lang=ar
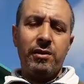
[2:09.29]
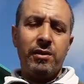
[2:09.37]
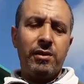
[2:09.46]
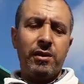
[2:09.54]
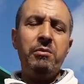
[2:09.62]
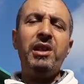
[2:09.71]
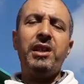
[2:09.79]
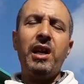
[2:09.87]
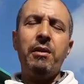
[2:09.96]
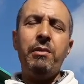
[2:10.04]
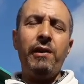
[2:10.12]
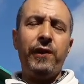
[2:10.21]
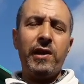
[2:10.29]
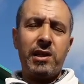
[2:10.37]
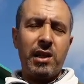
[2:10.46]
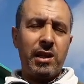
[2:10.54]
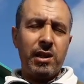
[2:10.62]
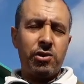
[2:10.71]
المحكمه عفات
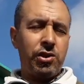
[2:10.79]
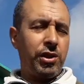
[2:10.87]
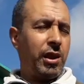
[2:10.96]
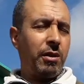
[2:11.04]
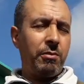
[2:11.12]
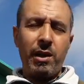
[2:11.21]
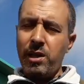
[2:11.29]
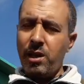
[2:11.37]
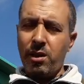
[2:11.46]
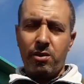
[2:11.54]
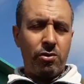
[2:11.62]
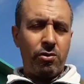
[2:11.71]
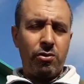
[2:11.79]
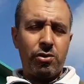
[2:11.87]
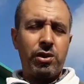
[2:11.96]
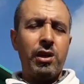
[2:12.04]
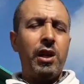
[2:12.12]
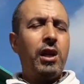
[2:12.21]
عليه الشعير ما غياكلوش
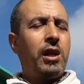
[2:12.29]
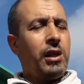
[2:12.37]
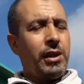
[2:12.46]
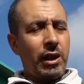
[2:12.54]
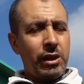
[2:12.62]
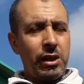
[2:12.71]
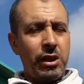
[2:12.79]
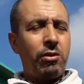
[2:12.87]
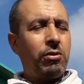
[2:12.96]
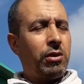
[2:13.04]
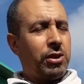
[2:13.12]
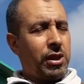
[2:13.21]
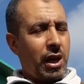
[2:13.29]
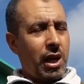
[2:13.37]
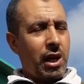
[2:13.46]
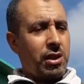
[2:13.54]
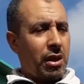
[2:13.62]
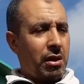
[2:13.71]
يعني غادي ياكل شي
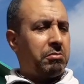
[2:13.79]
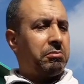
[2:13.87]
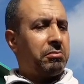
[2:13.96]
حاجه